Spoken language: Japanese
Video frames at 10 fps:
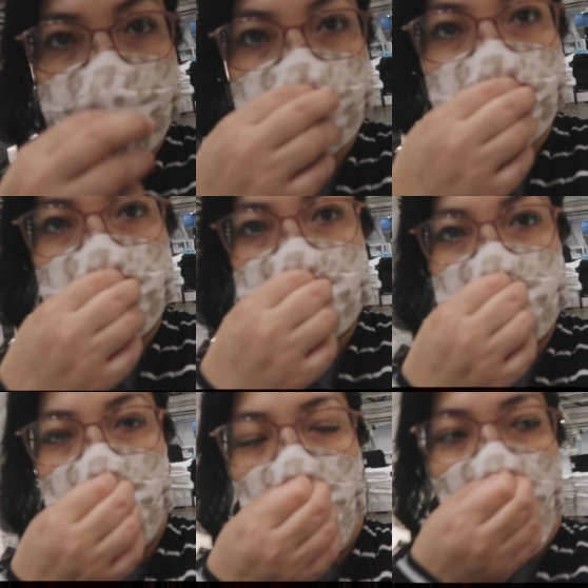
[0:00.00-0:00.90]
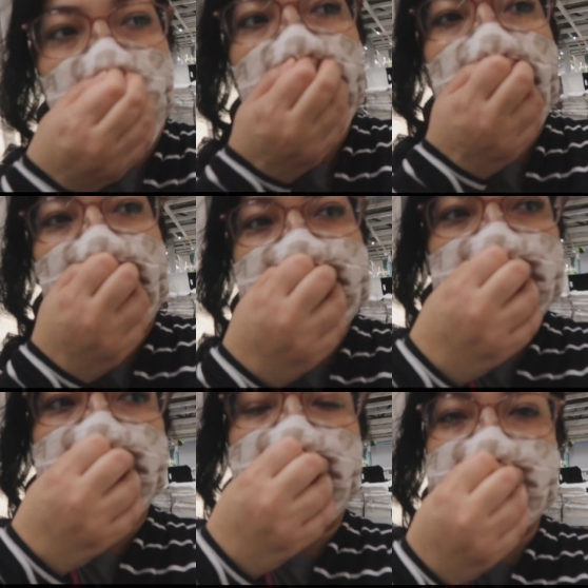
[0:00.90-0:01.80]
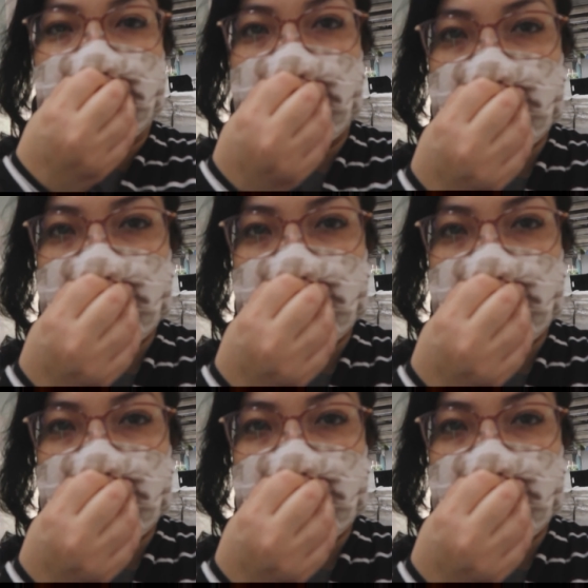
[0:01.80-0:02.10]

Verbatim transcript: このマスク汗かく